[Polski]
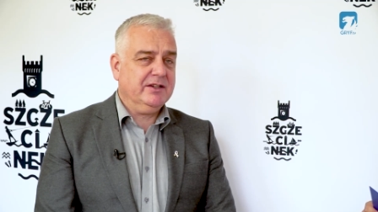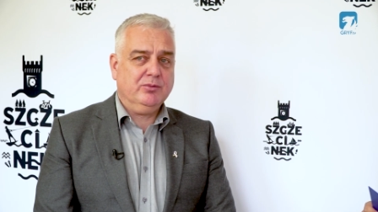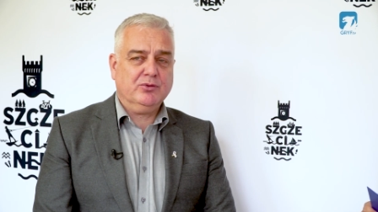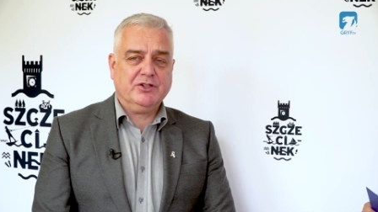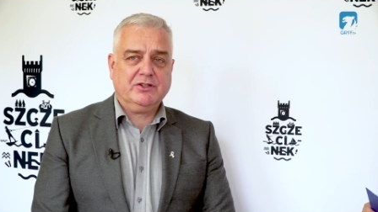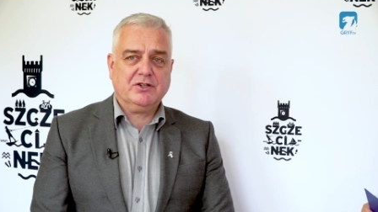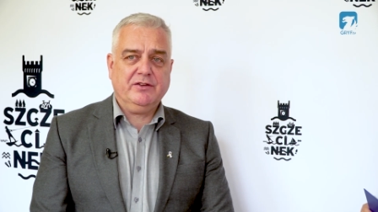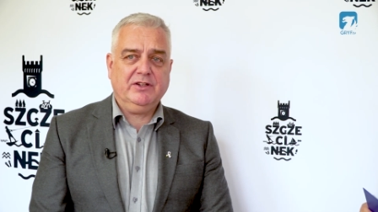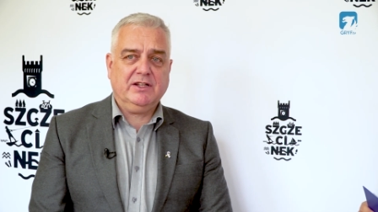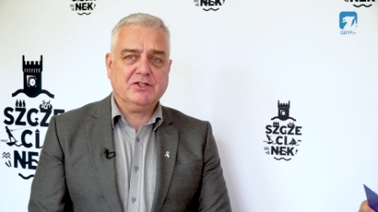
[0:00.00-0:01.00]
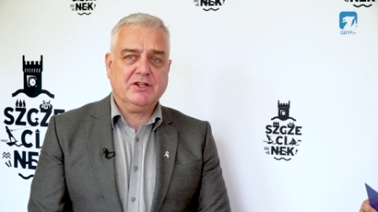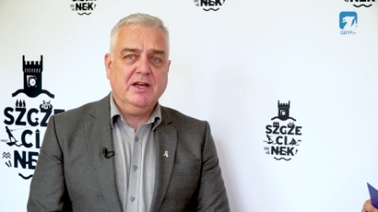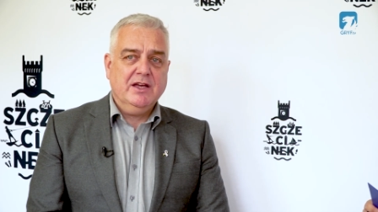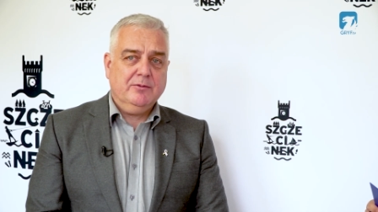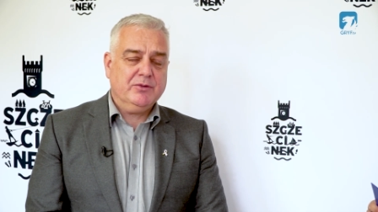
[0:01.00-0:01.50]
ten budżet. Czyli widać, że
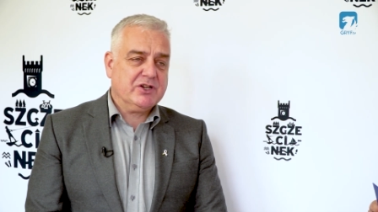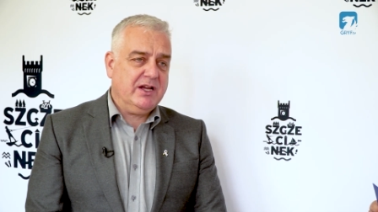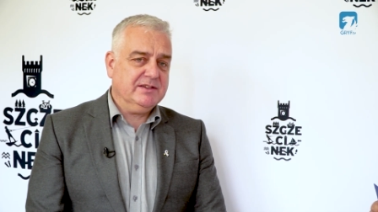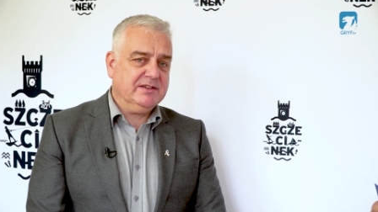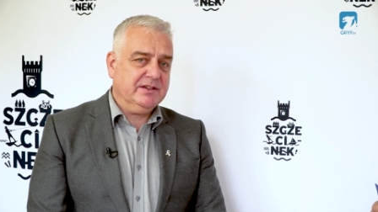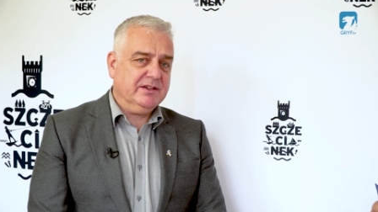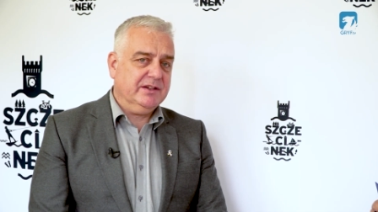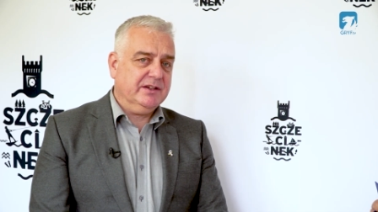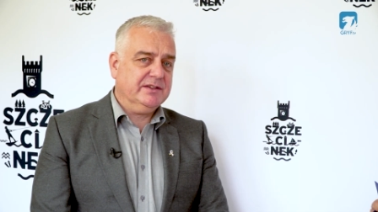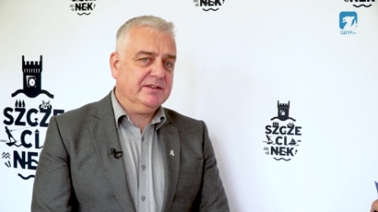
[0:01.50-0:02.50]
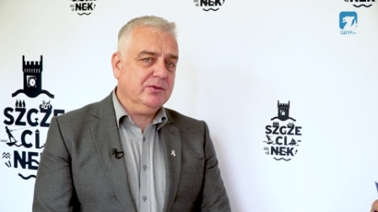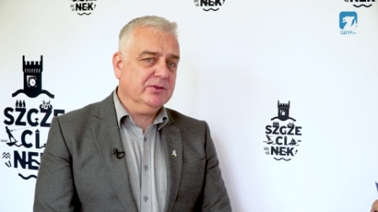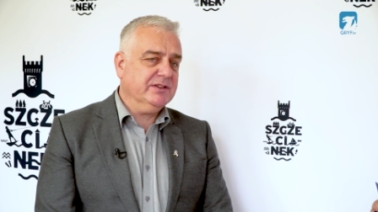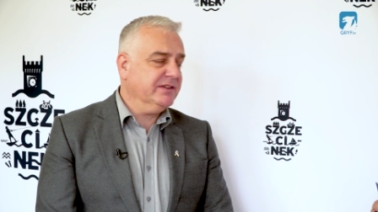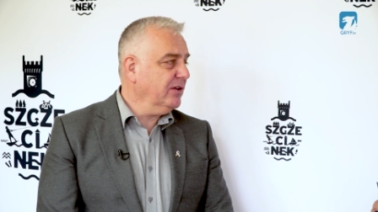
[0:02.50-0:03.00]
mieszkańcy chcą
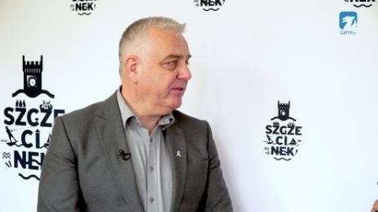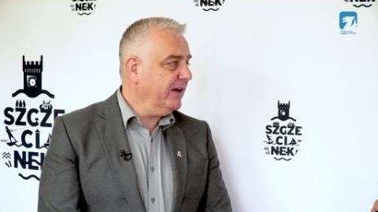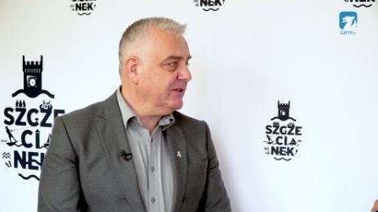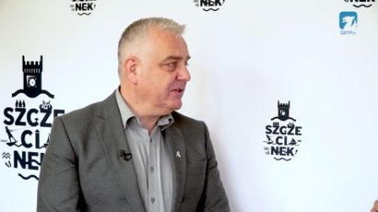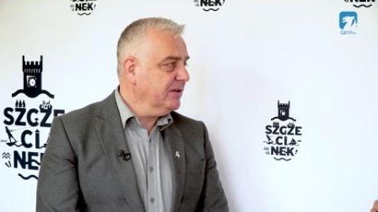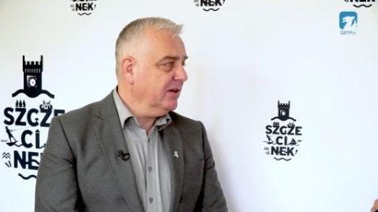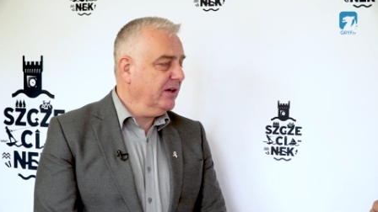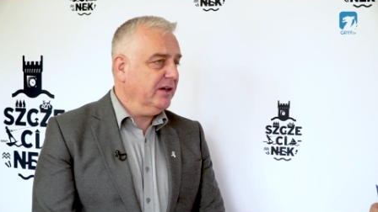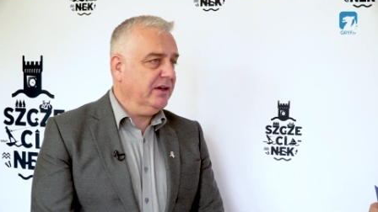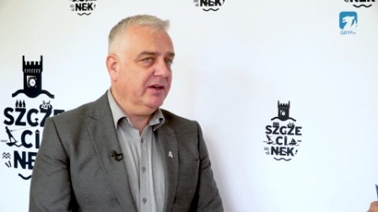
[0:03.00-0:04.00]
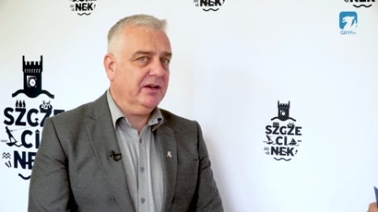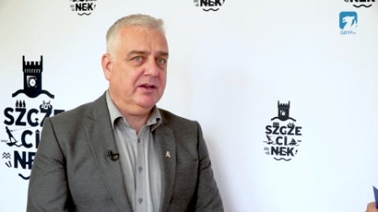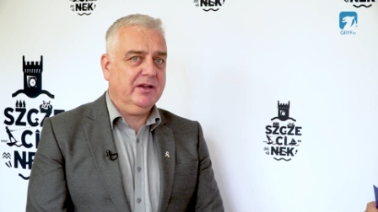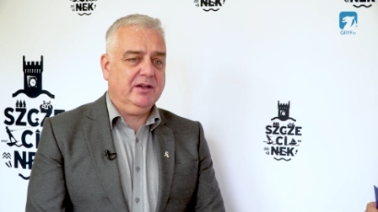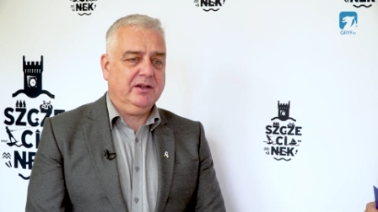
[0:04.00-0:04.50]
decydować,
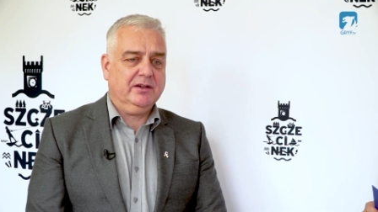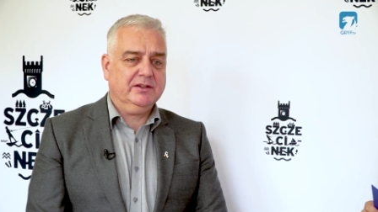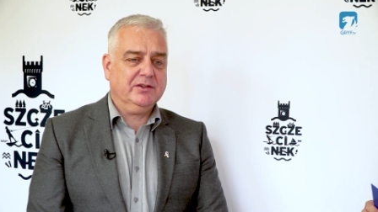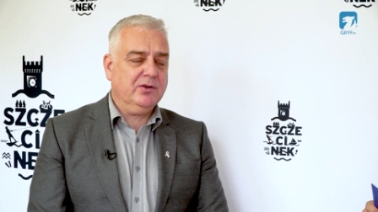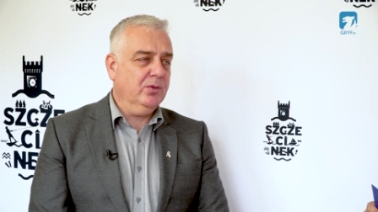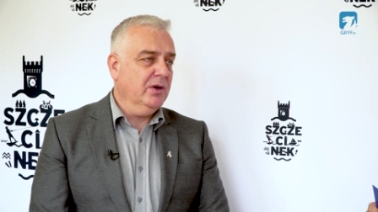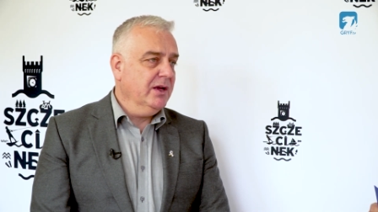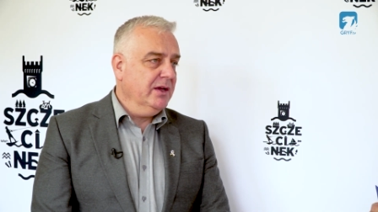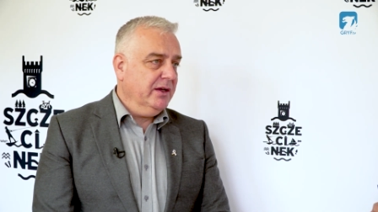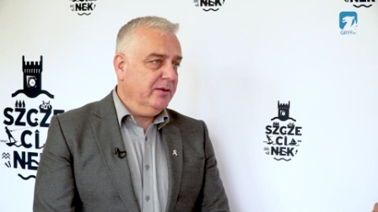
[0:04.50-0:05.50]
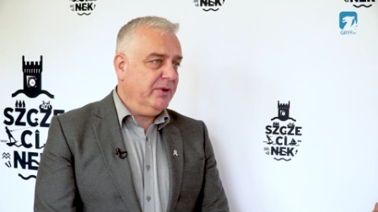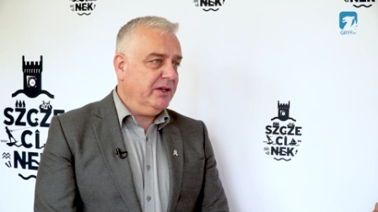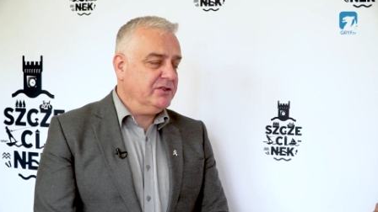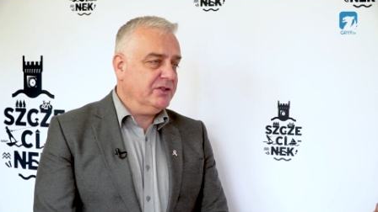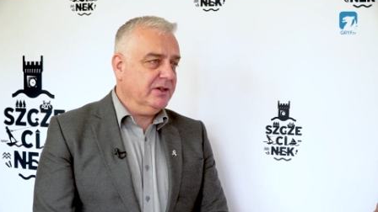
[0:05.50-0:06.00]
chcą
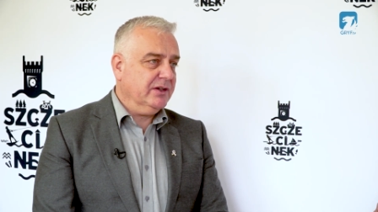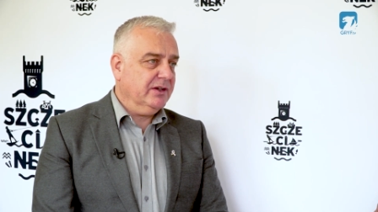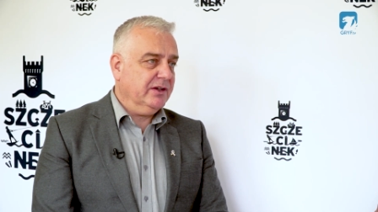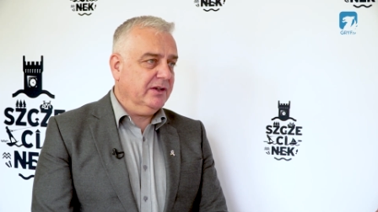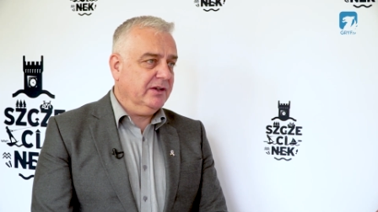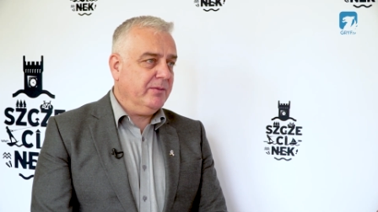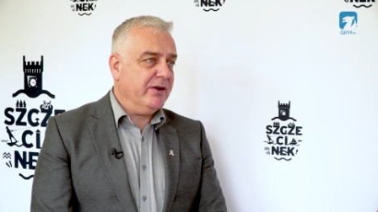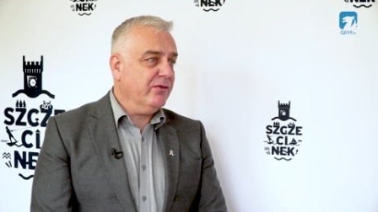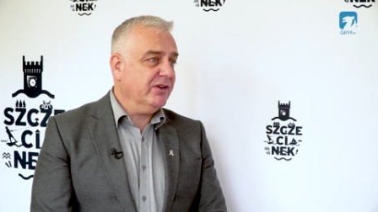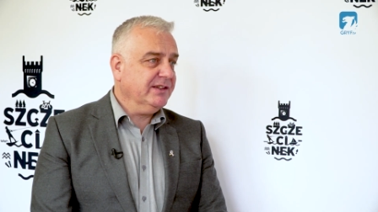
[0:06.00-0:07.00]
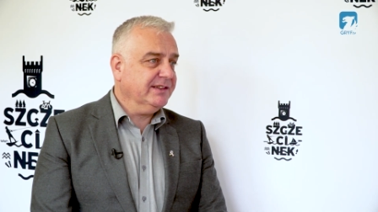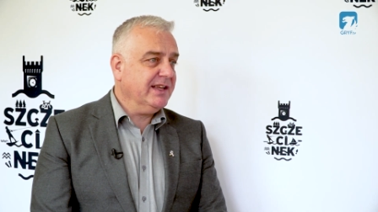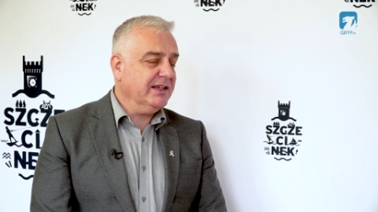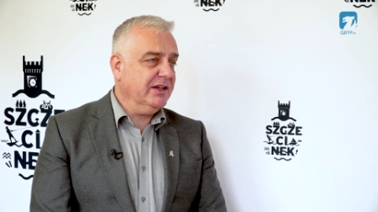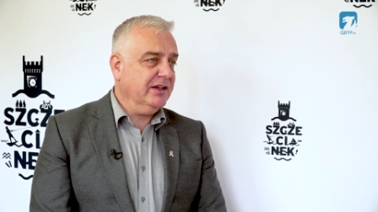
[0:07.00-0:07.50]
mieć, mają własne
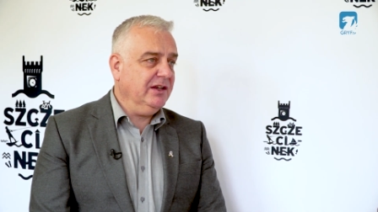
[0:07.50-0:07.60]
zdanie